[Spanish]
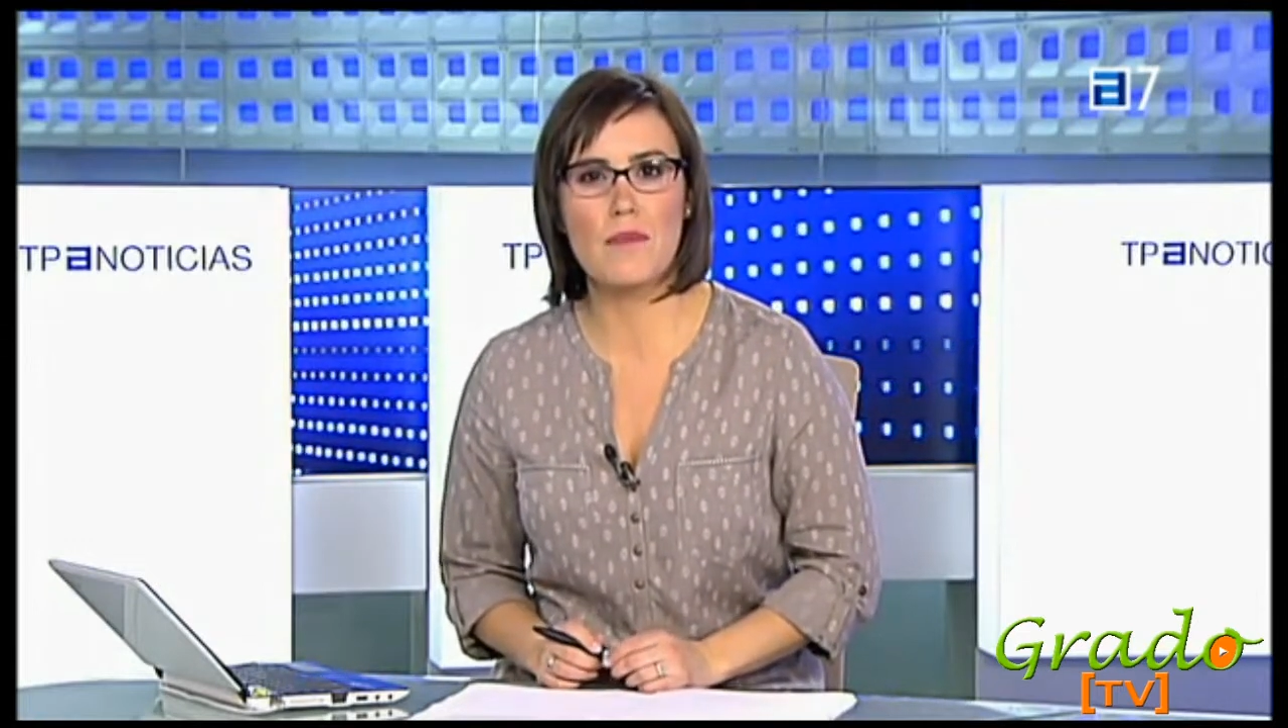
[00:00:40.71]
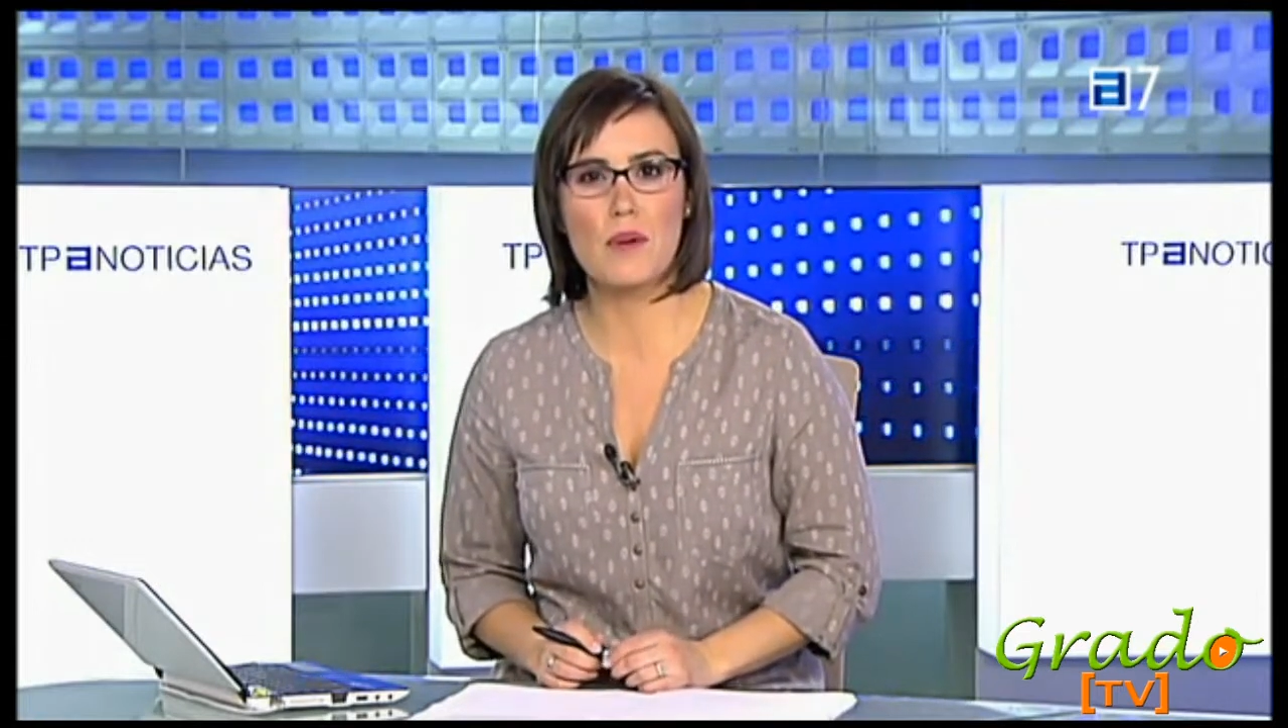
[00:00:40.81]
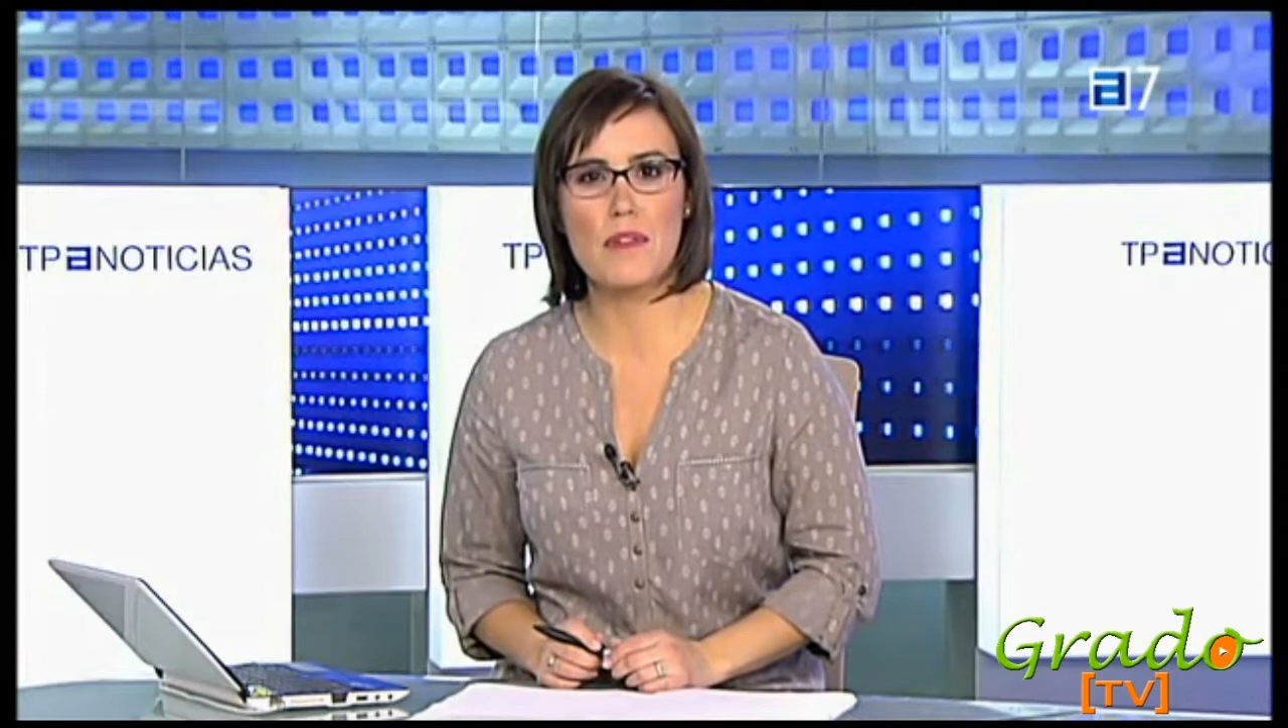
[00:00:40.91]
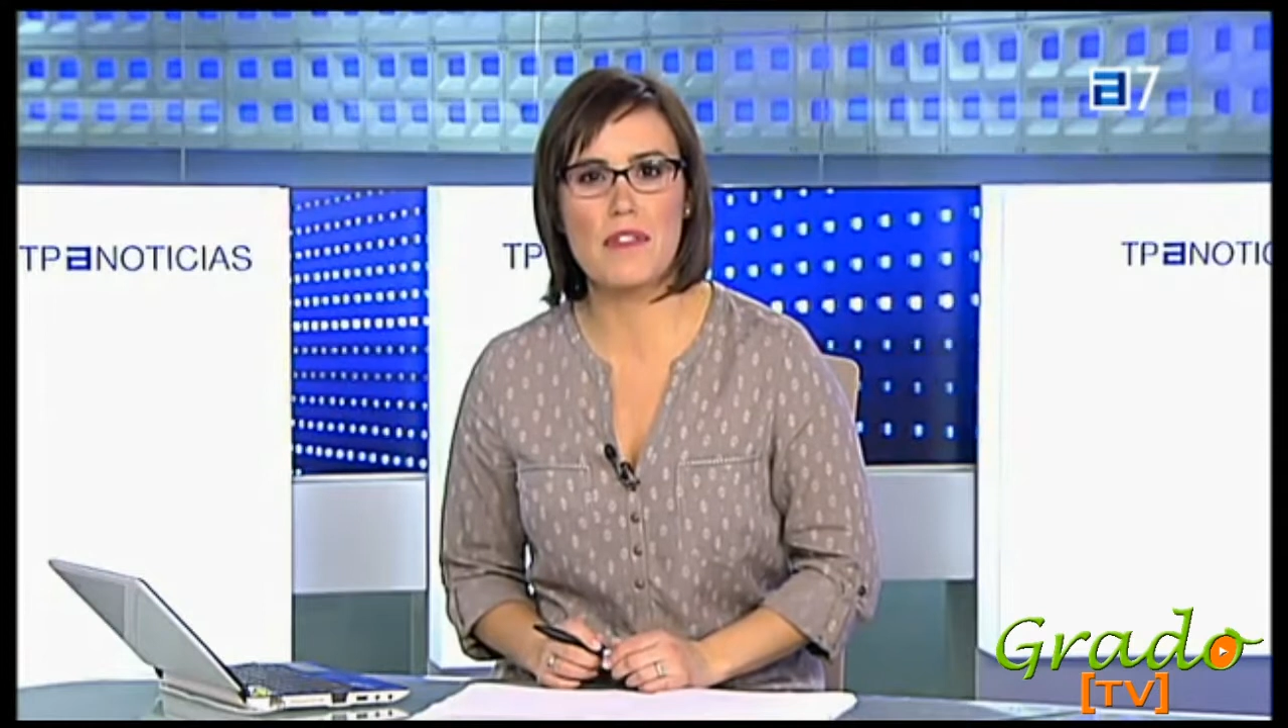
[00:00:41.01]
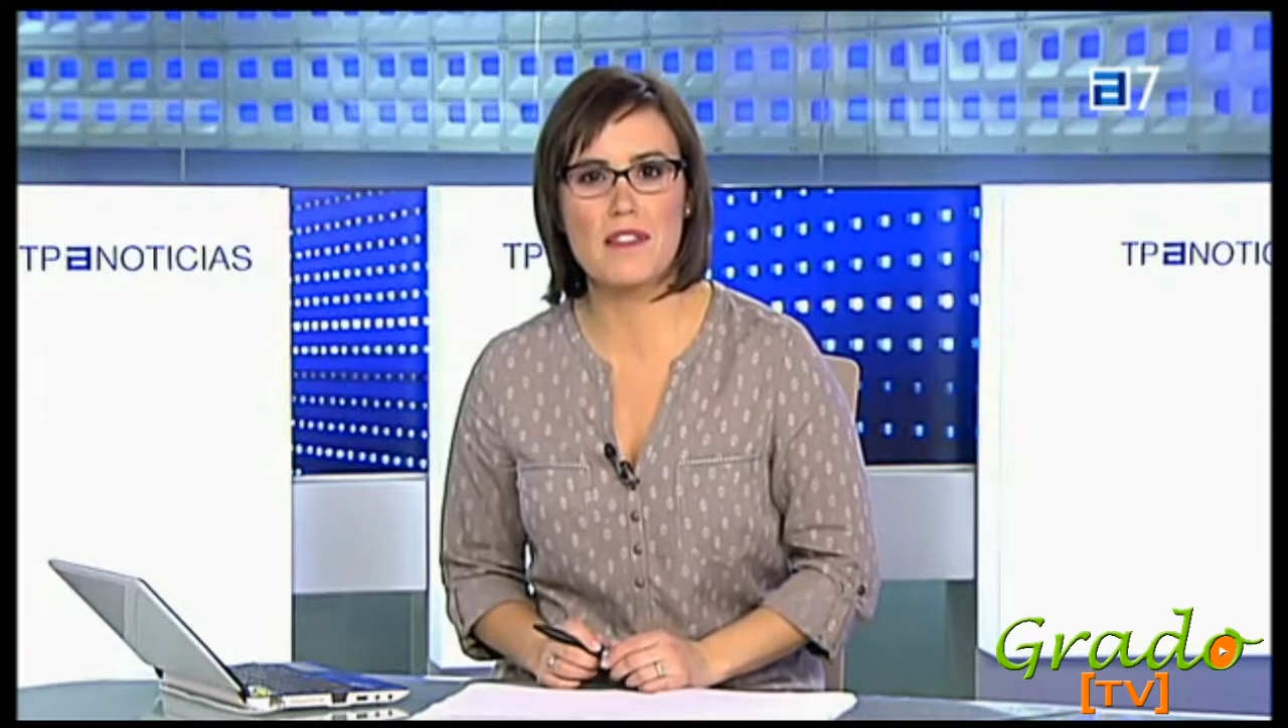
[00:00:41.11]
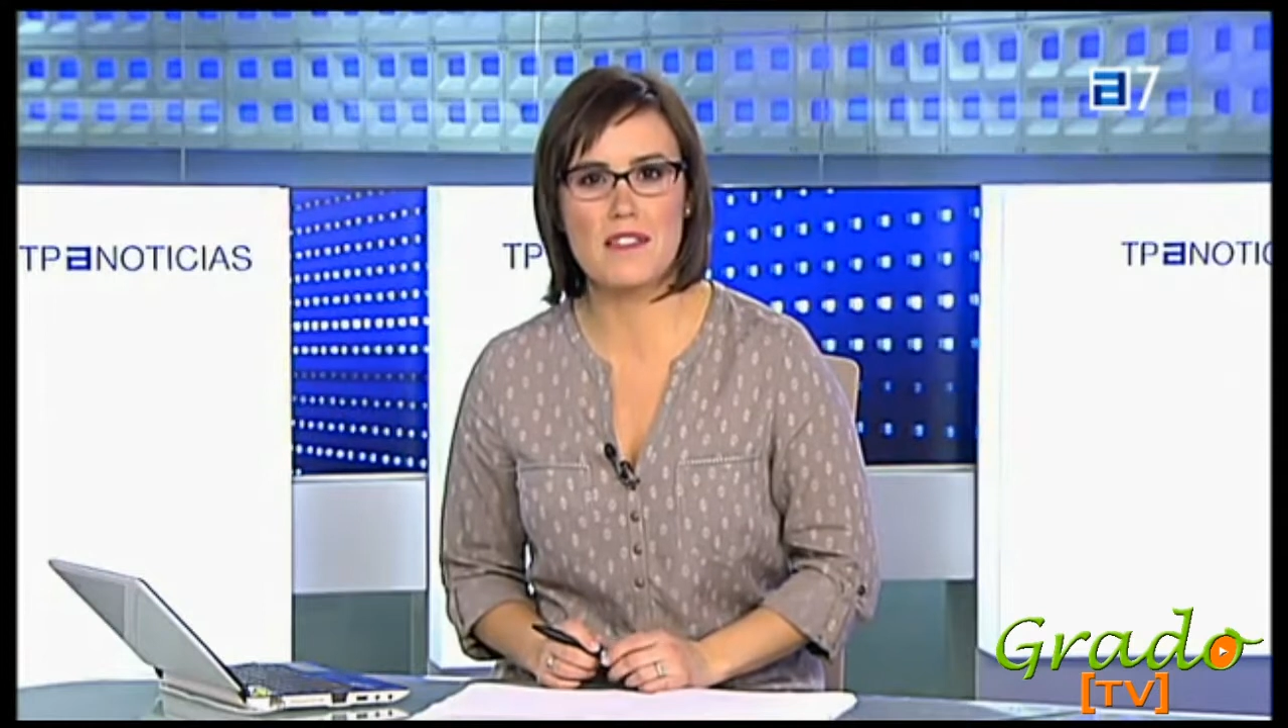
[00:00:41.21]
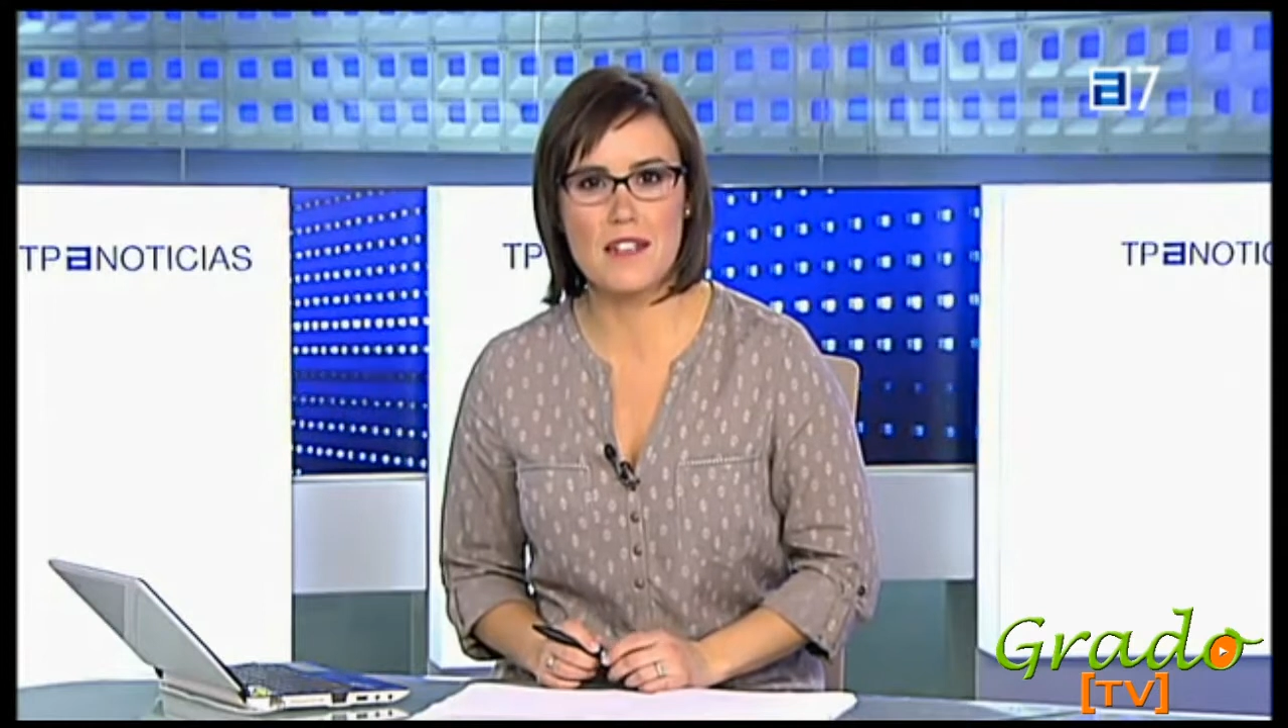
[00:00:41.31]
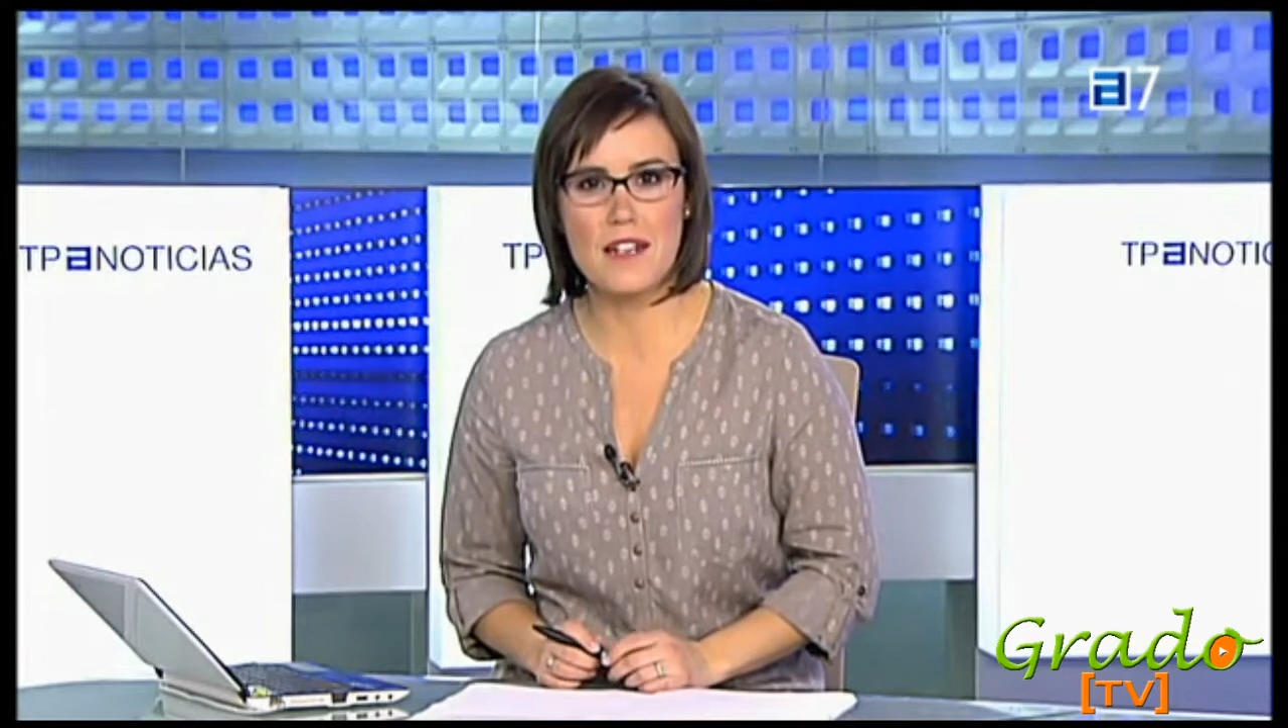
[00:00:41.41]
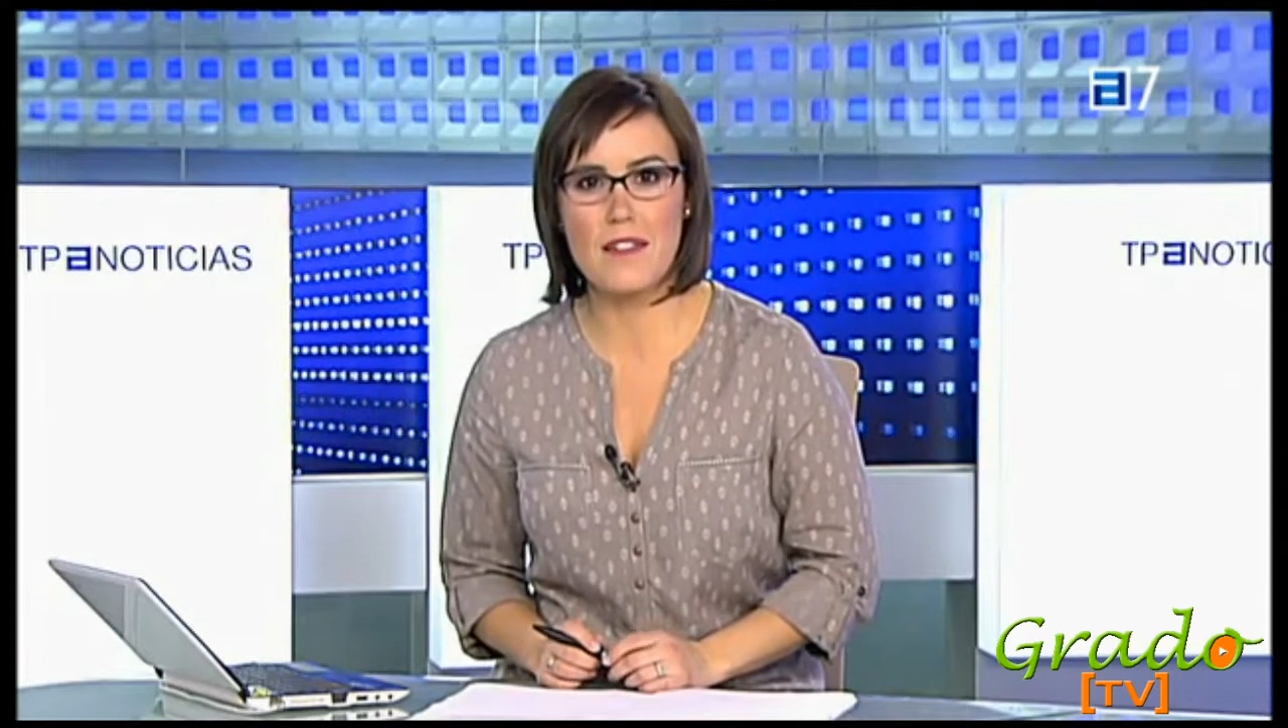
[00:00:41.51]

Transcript: provincia chilena